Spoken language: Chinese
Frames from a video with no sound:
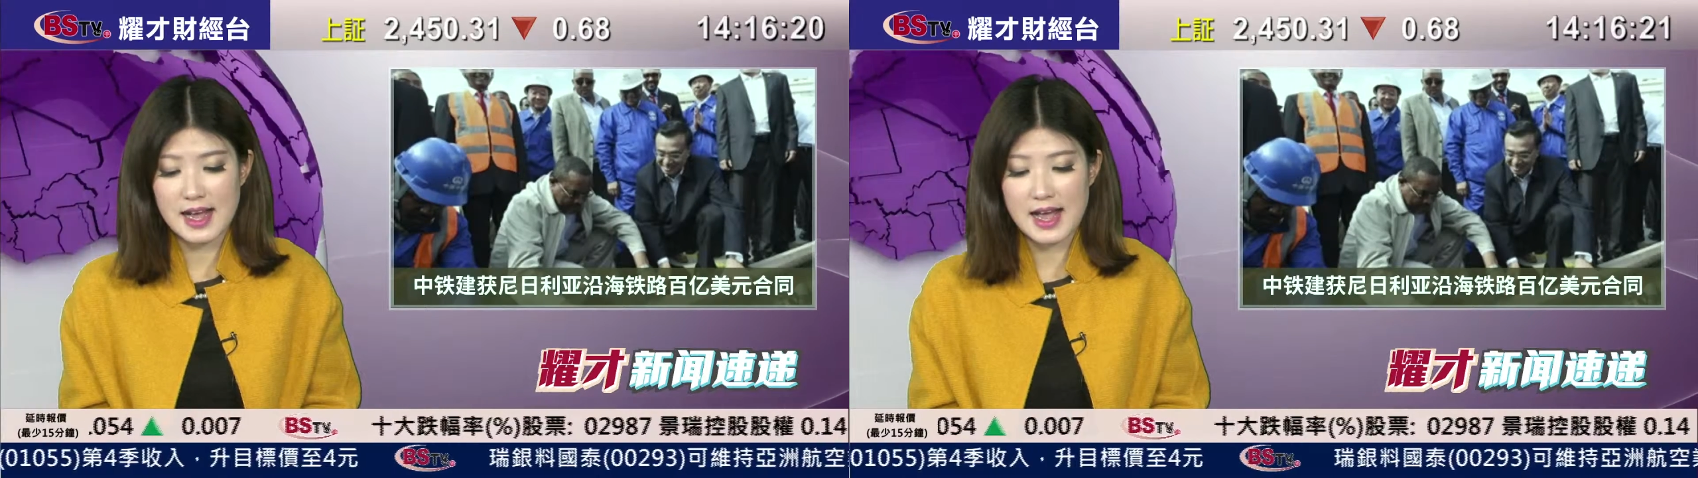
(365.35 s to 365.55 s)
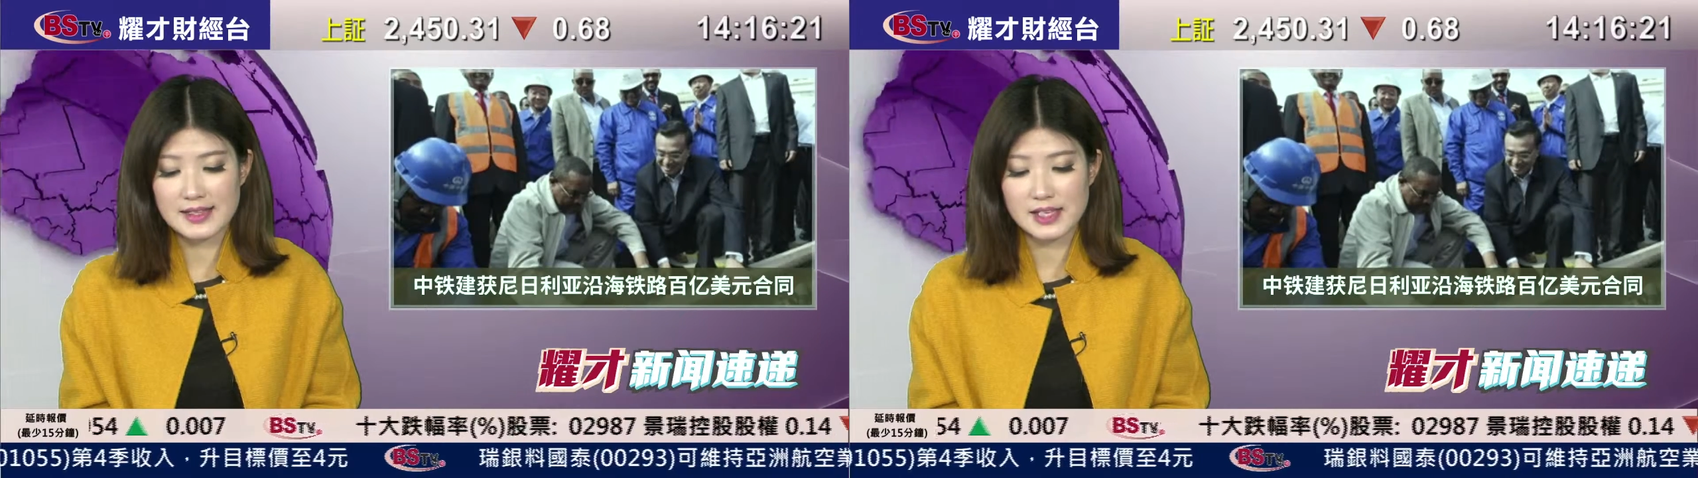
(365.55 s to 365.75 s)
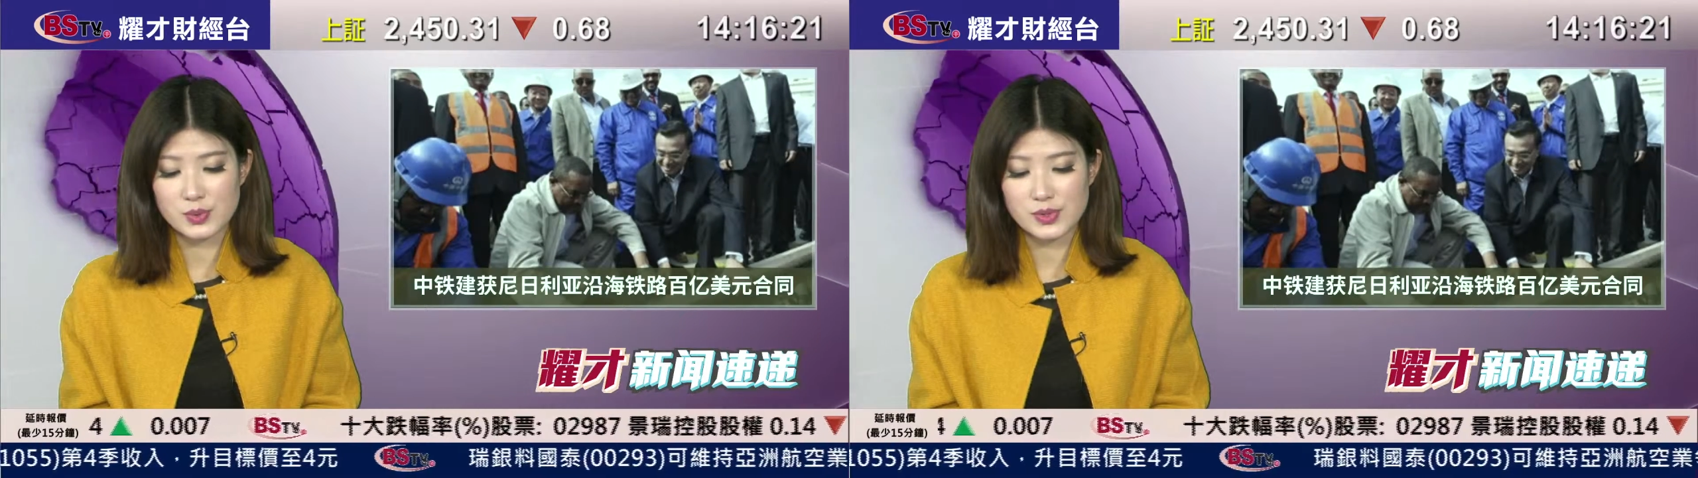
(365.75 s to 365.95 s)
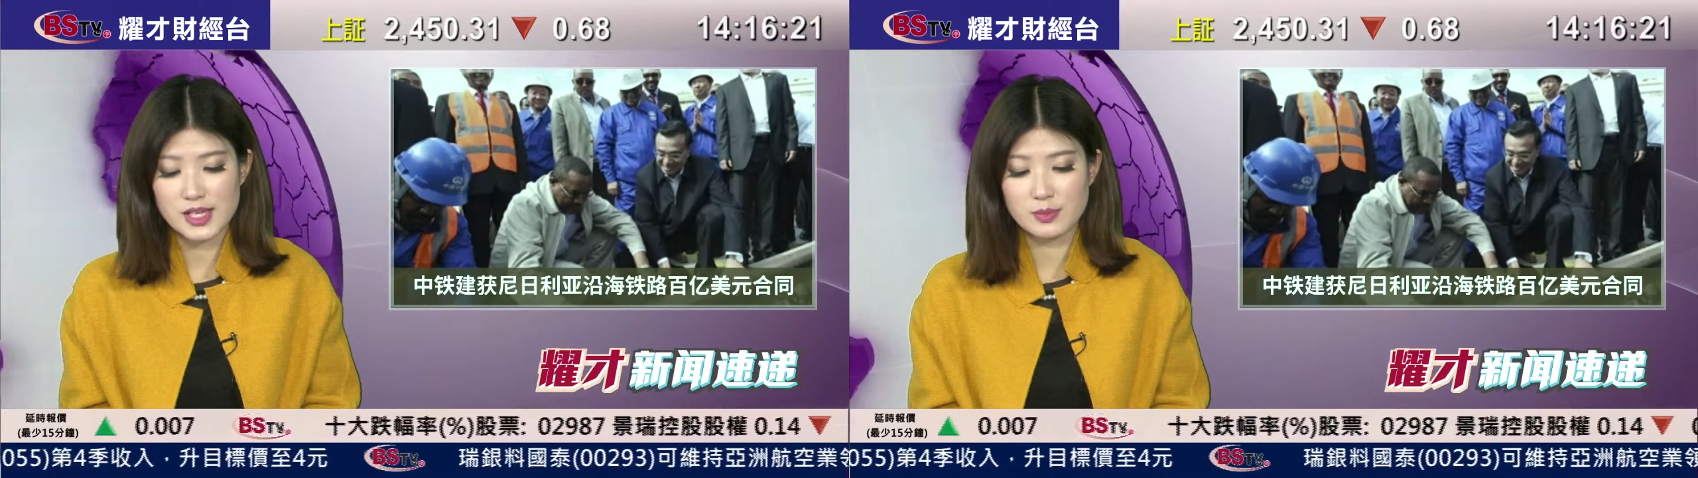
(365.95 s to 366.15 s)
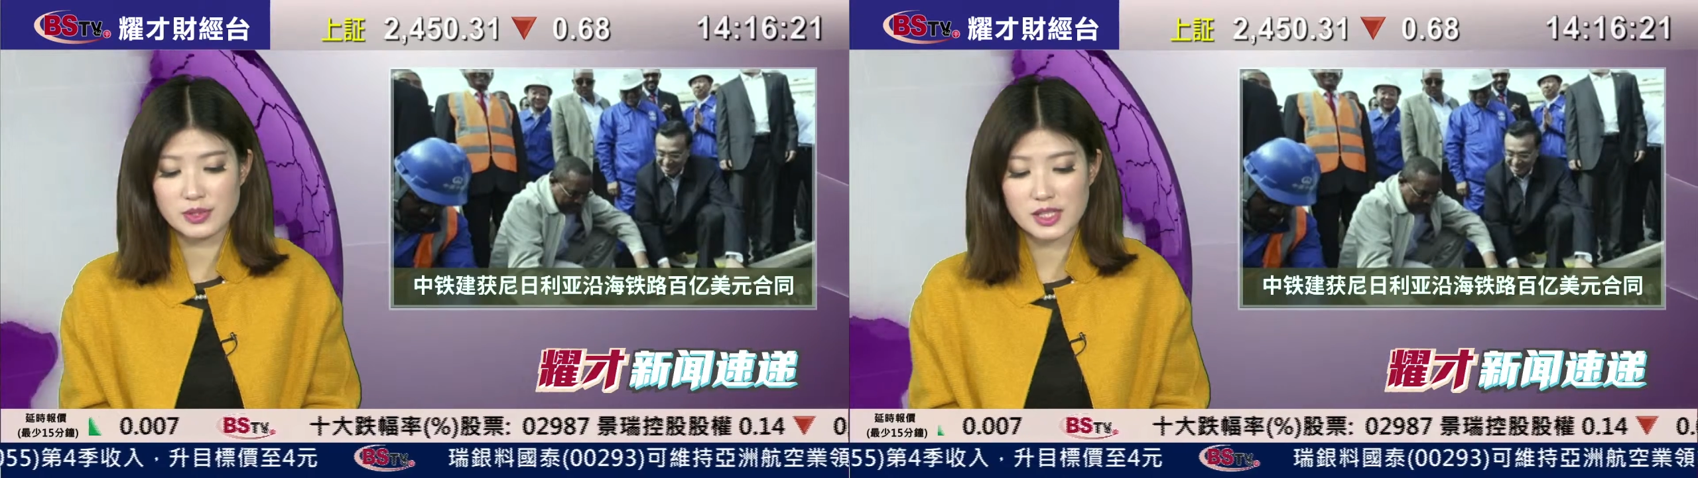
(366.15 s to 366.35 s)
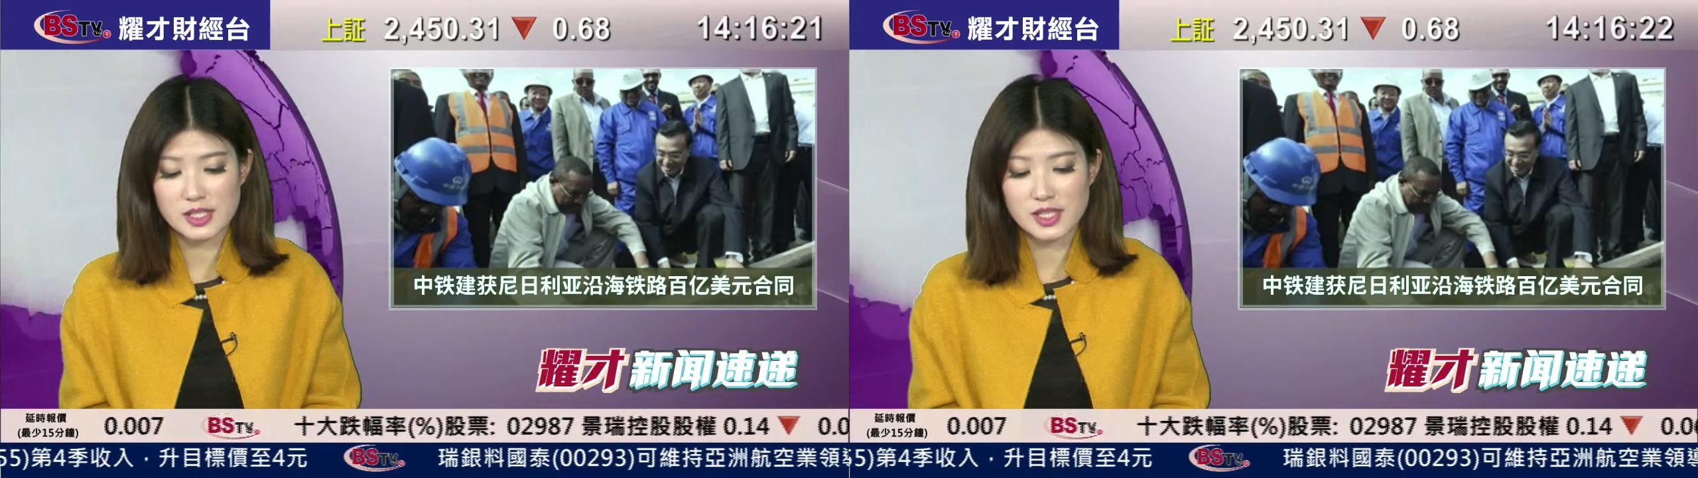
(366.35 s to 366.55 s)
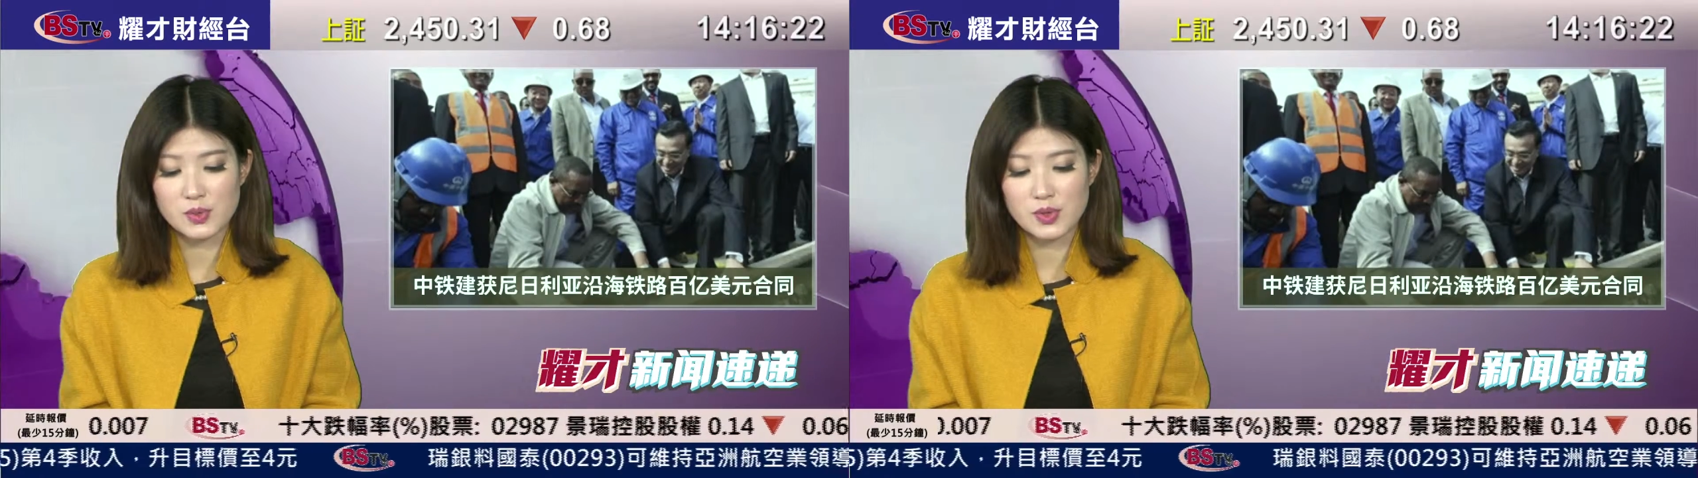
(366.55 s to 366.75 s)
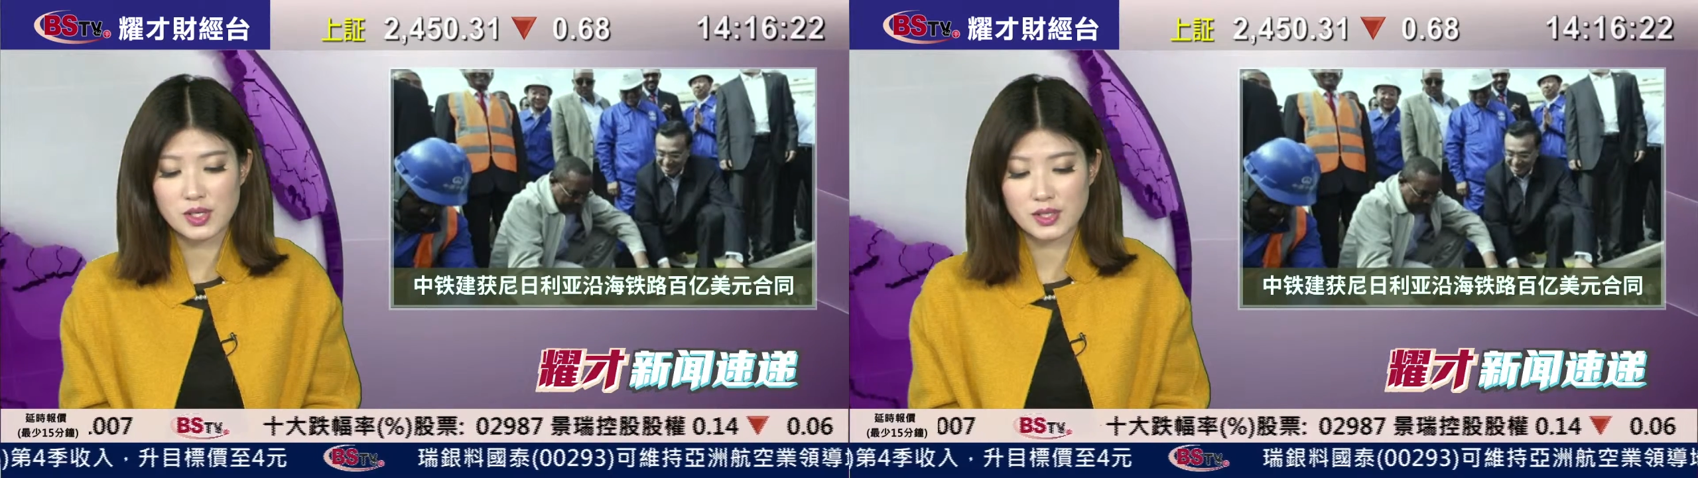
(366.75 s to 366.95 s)
海铁路项目的
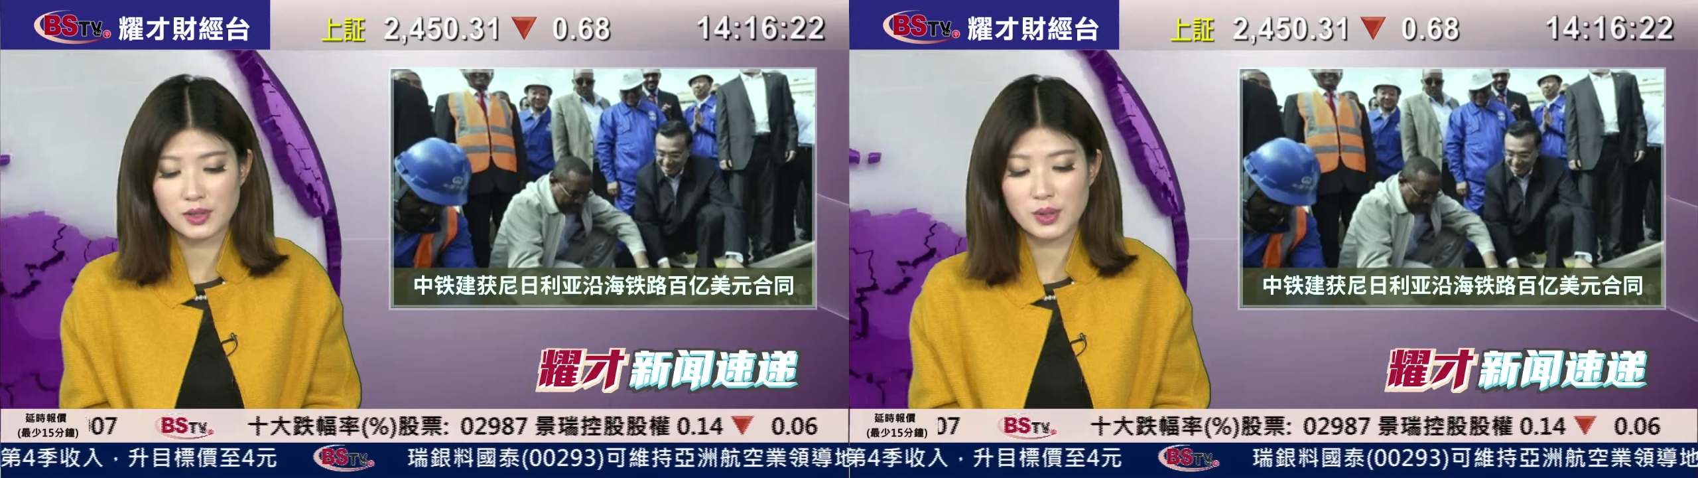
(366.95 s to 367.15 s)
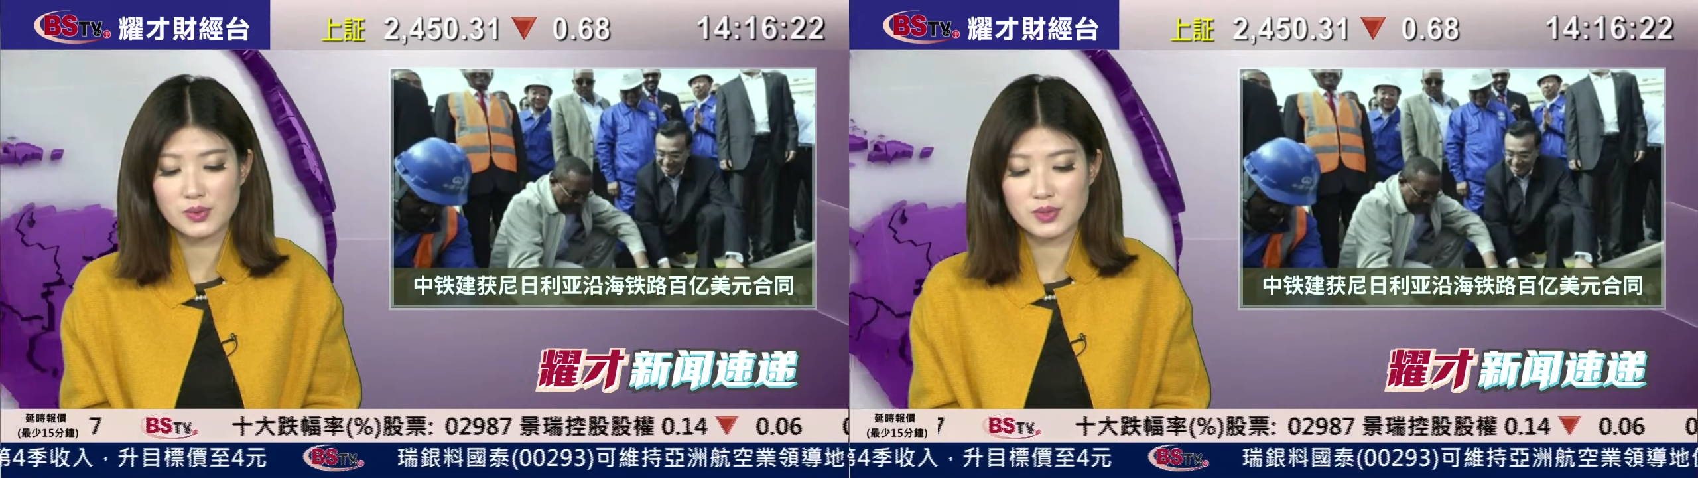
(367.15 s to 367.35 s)
商务合同，